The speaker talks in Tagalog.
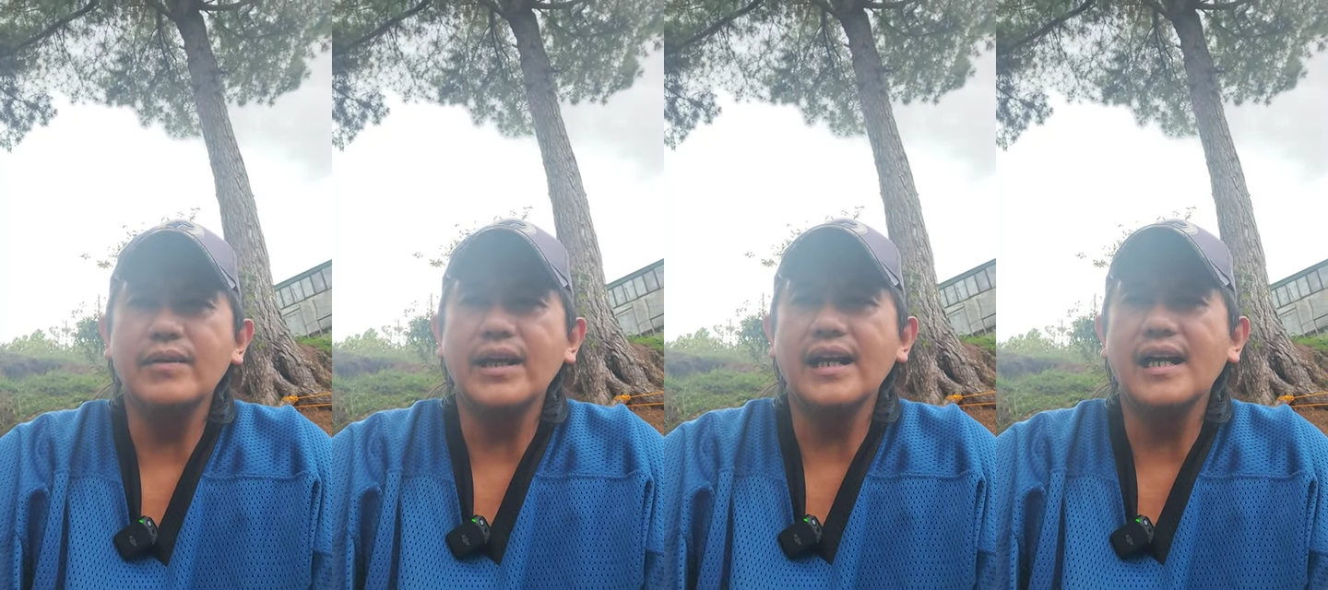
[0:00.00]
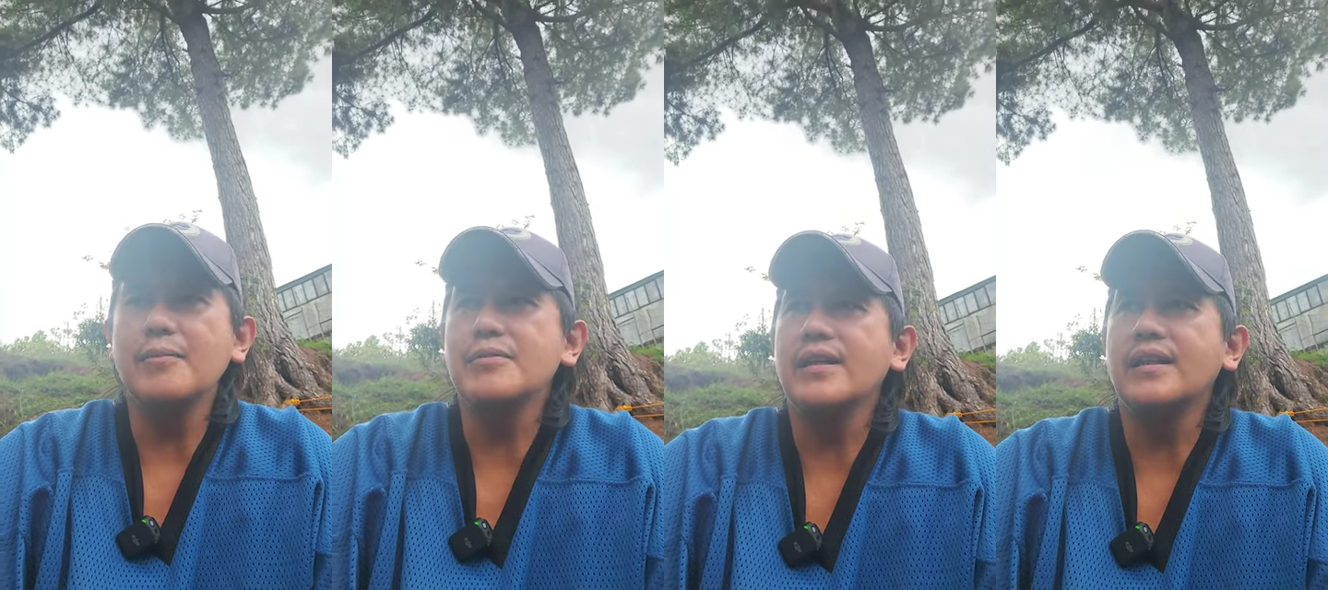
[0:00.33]
jay
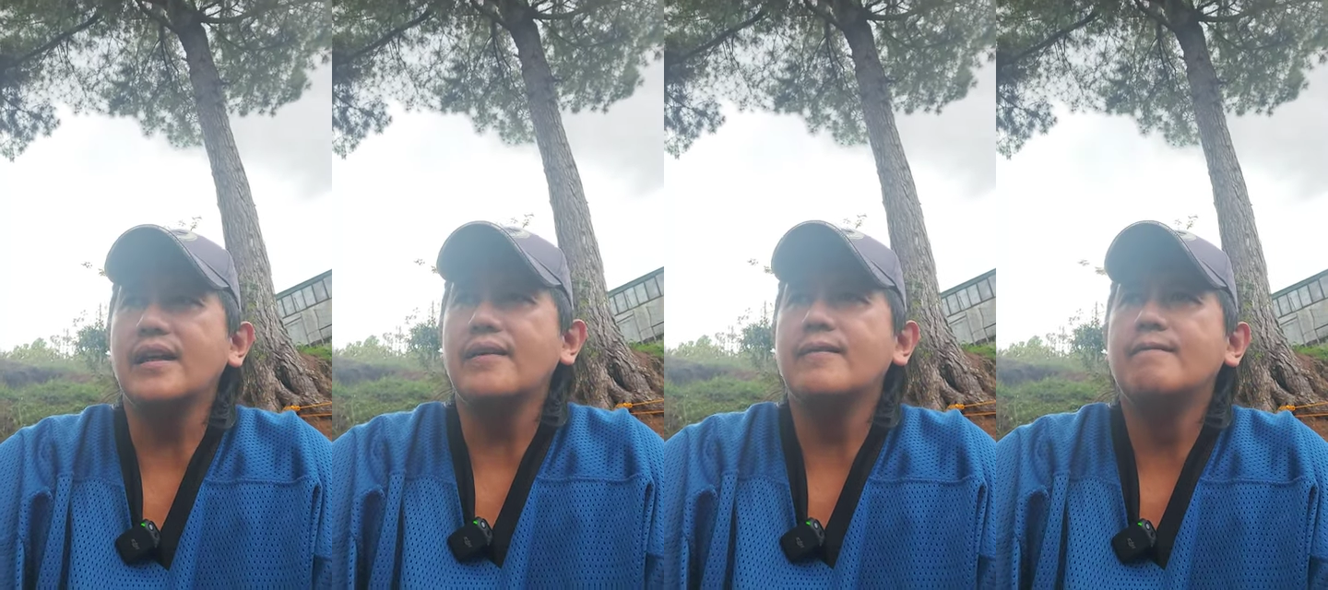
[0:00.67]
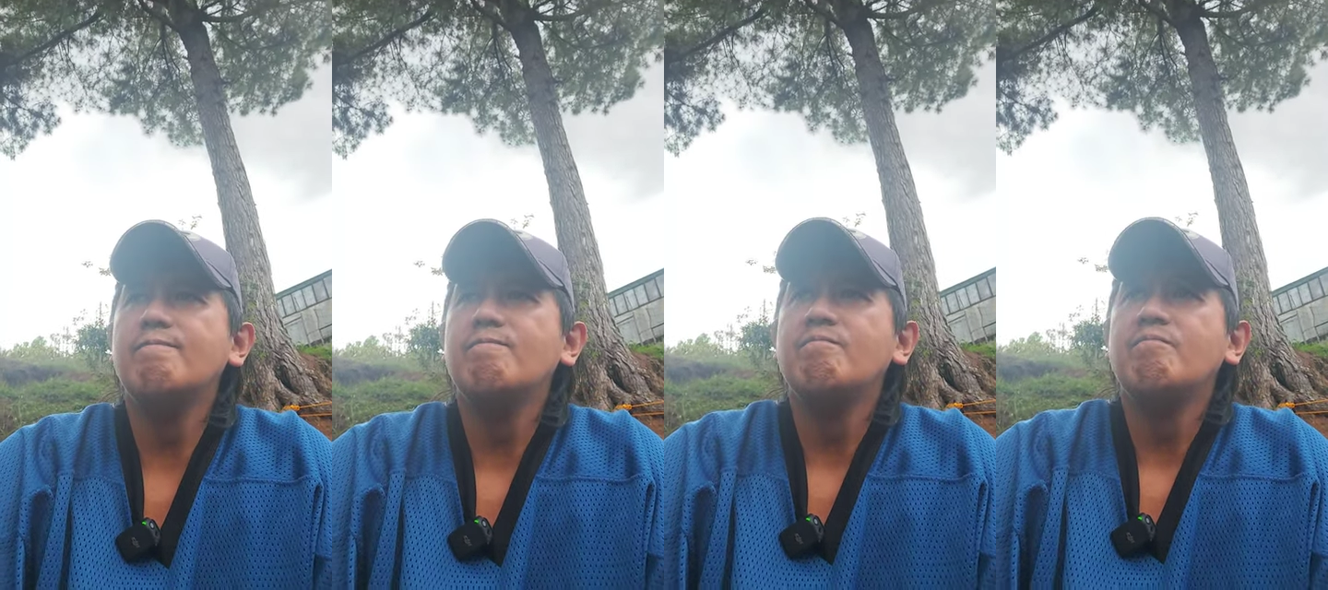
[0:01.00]
kakapsat na
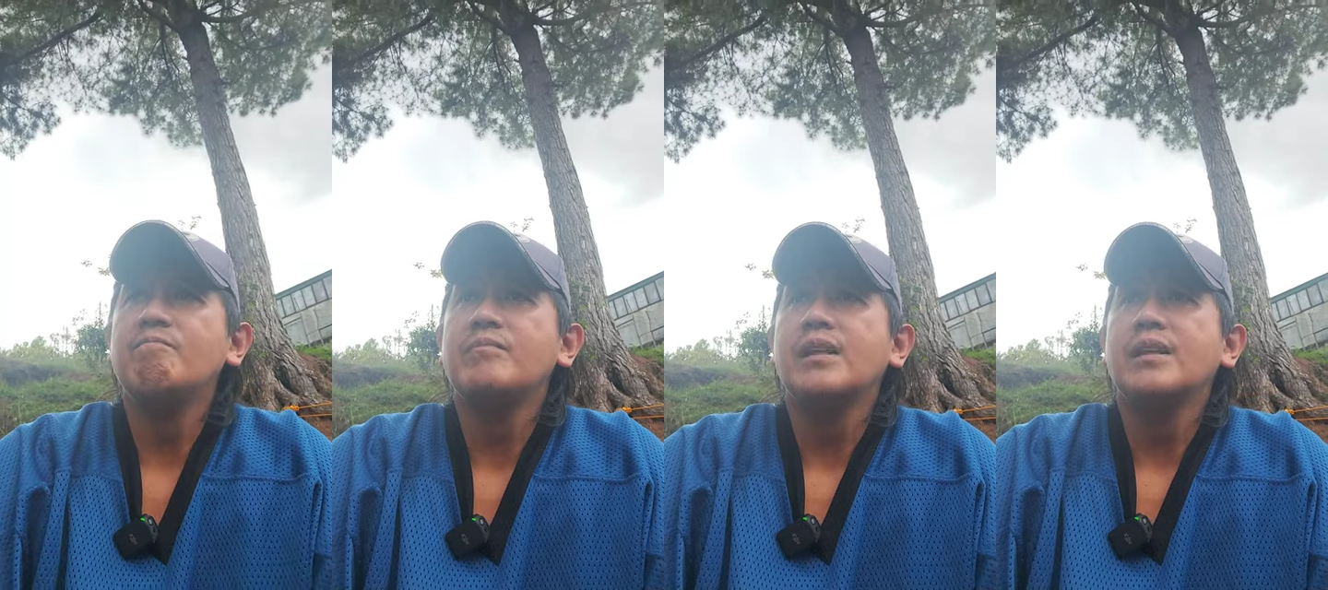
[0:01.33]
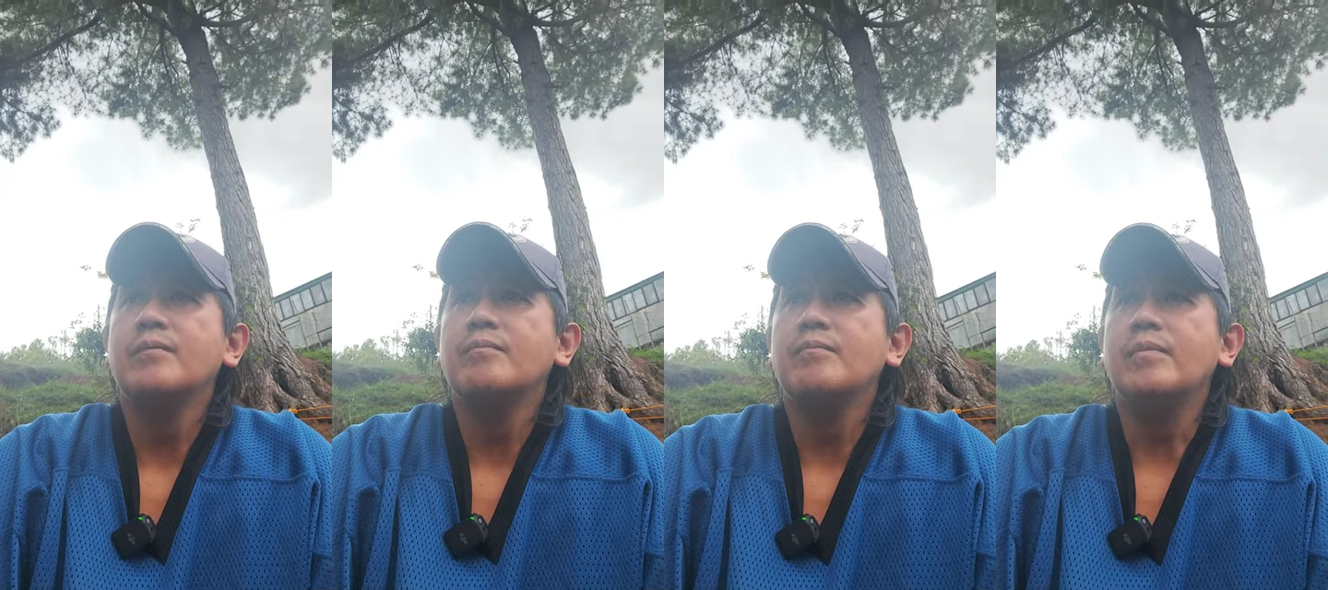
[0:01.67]

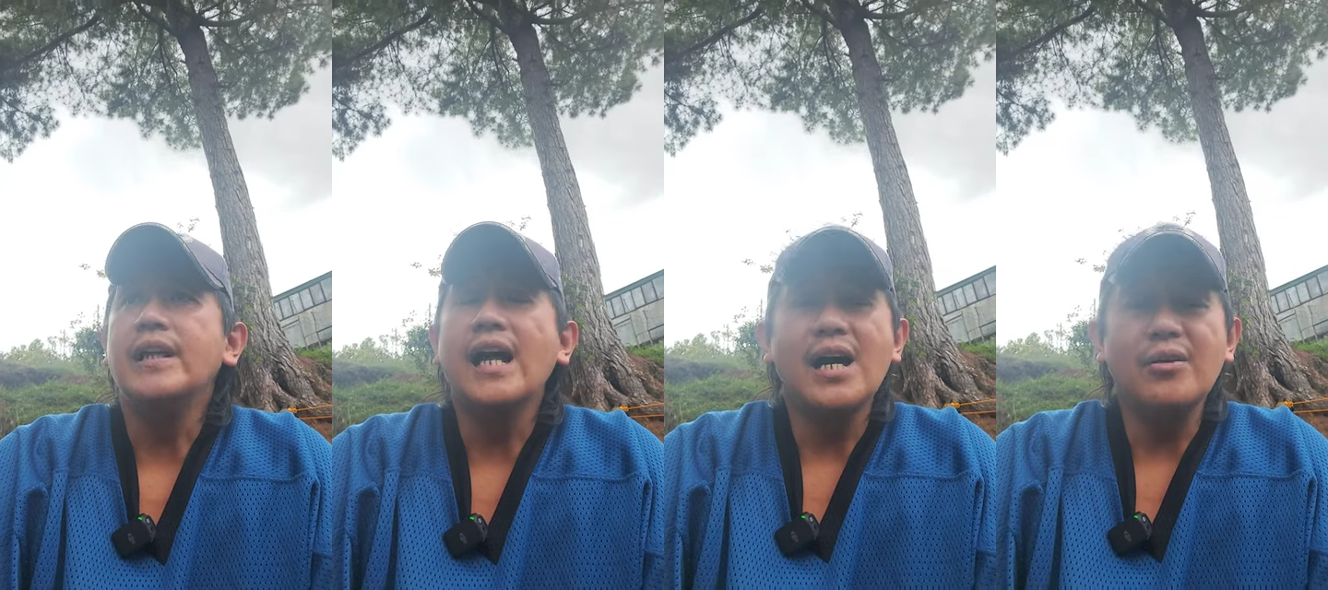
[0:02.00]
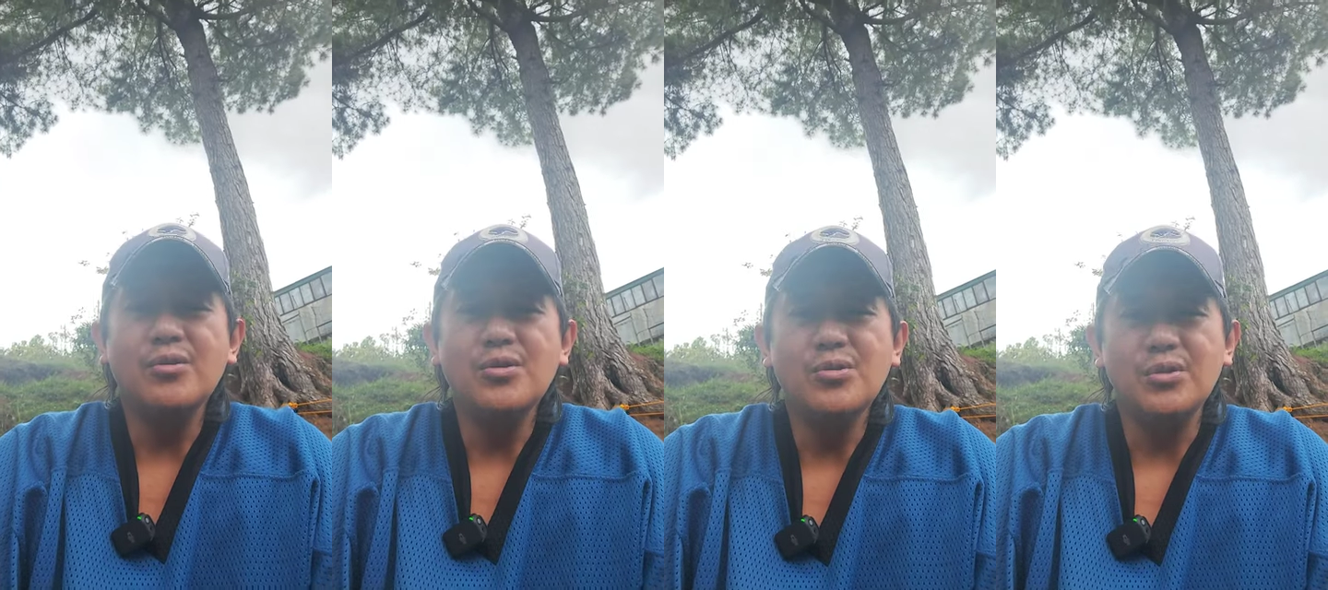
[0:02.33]

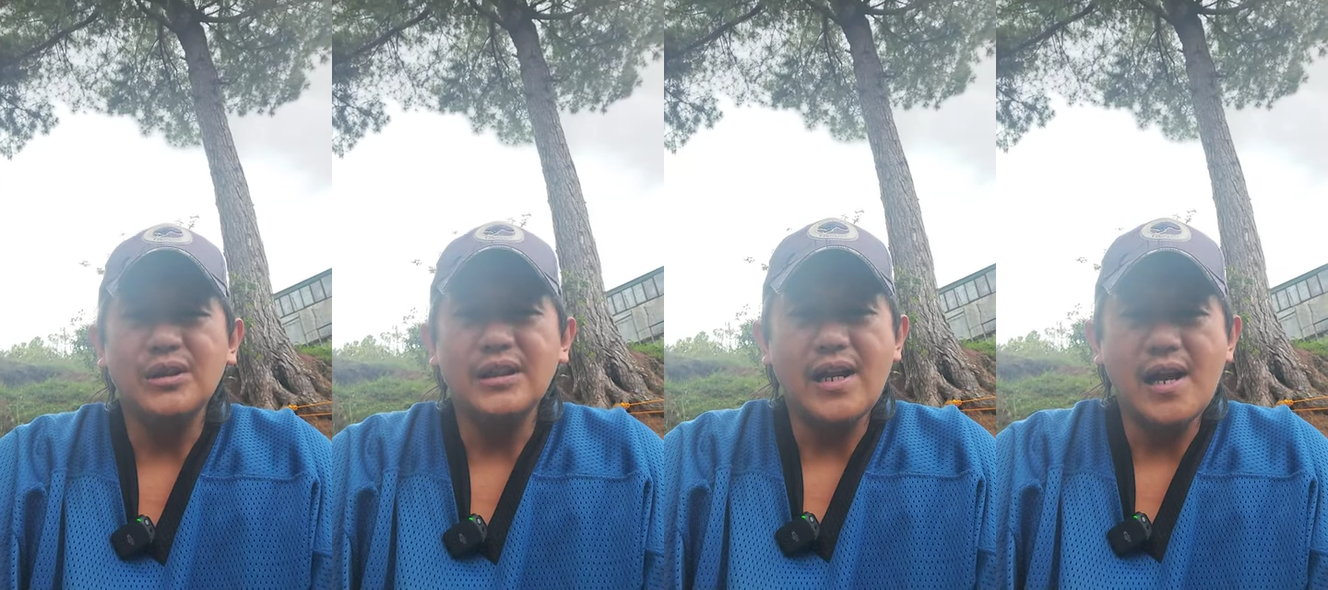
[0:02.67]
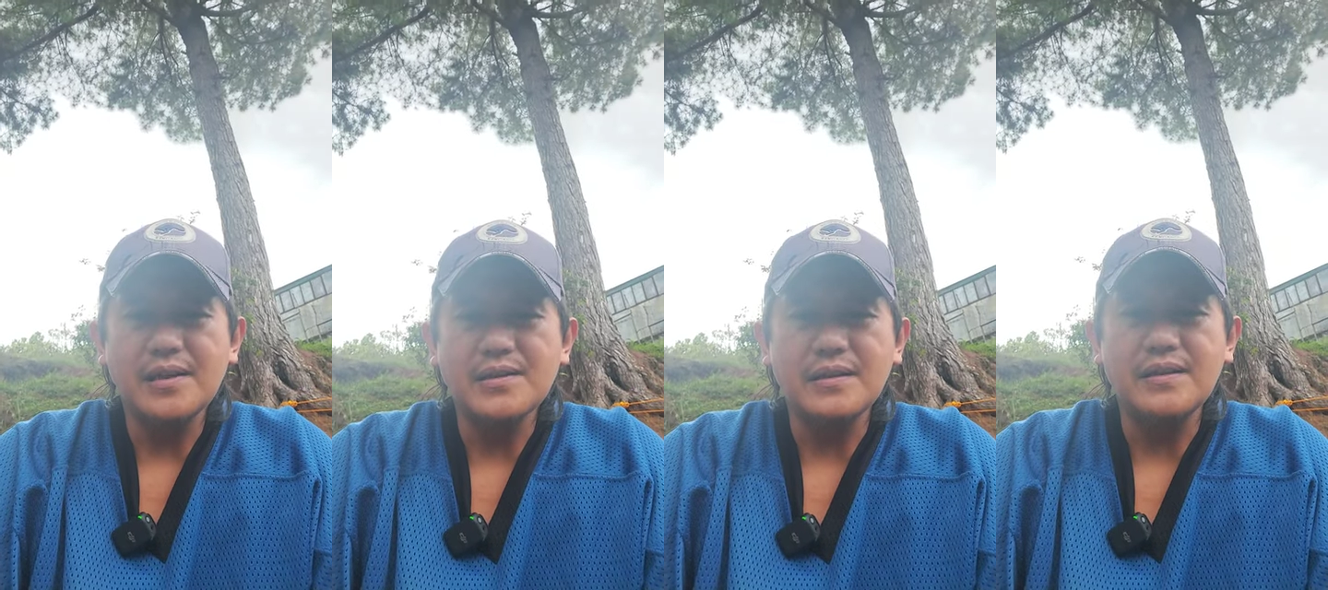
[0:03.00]
tinano yu iti
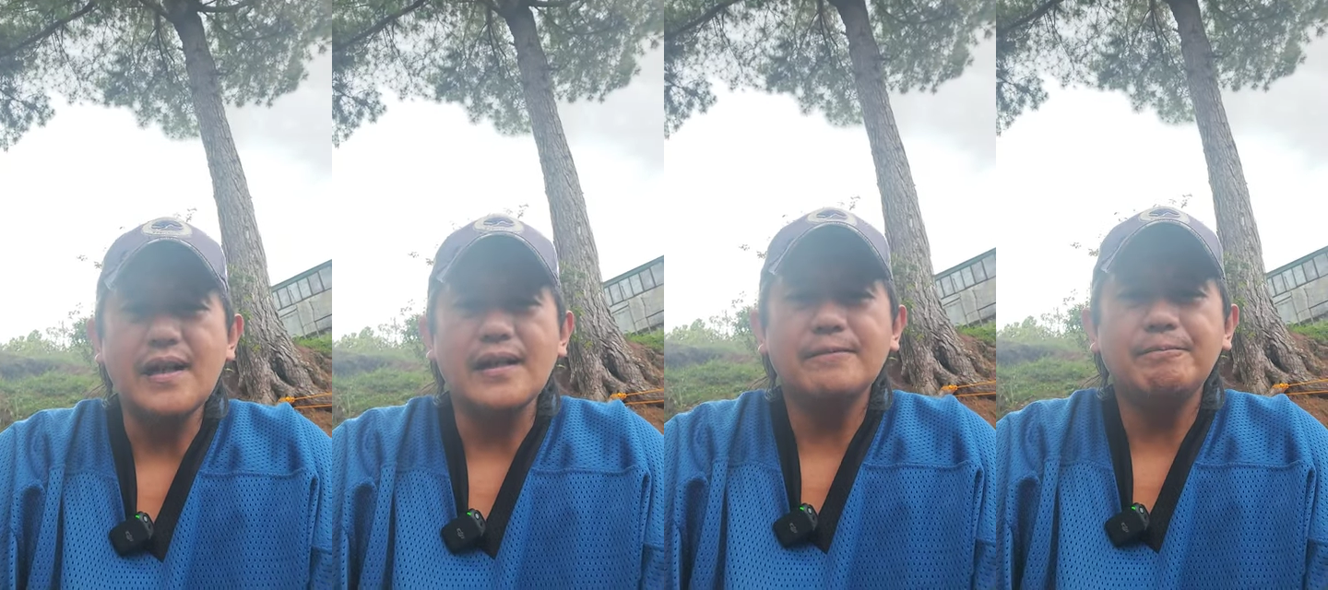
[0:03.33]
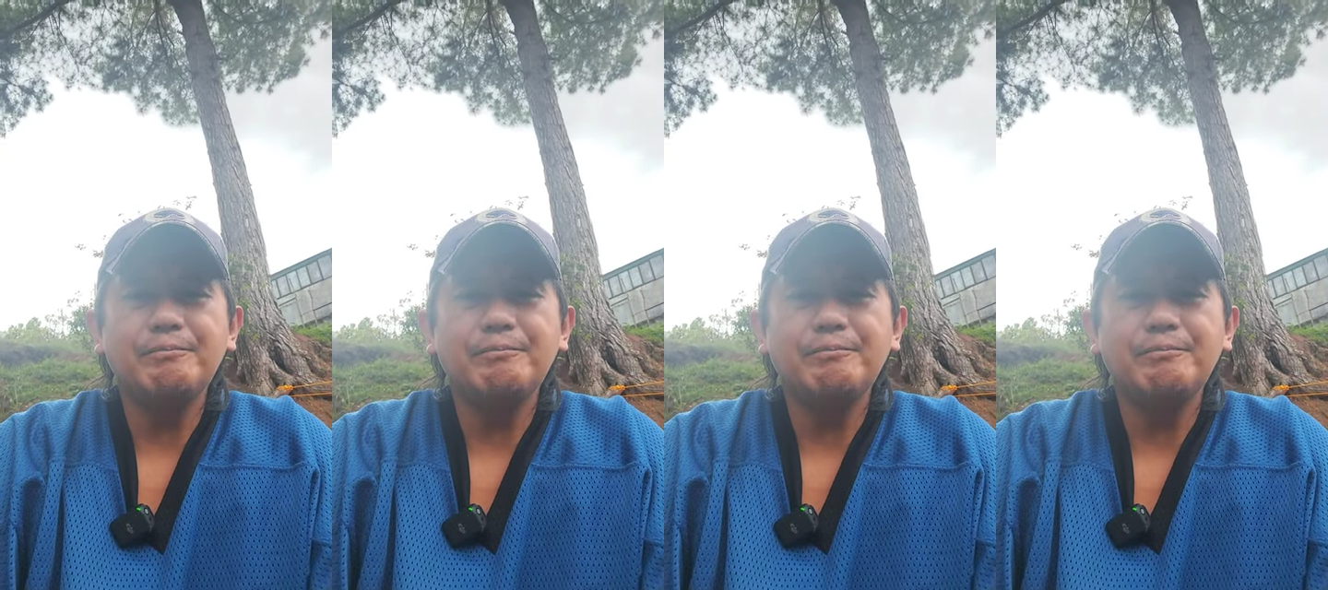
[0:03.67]
kanya